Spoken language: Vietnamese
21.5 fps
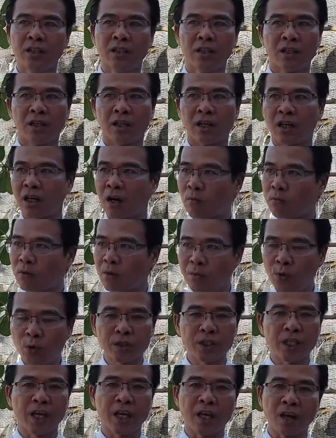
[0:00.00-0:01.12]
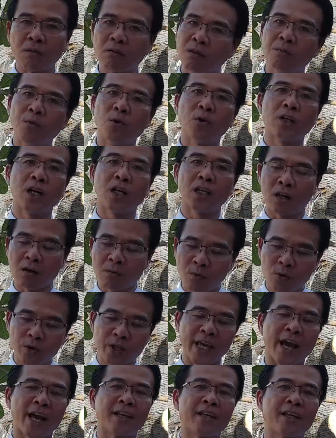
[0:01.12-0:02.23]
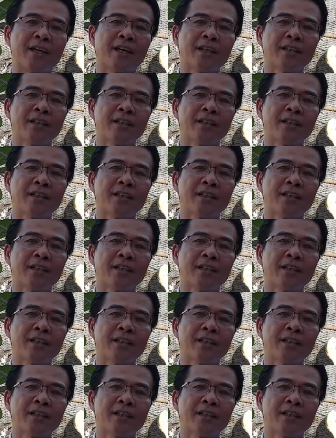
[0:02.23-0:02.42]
à, không có mua xe, không có mua đất, không có mua nhà gì hết.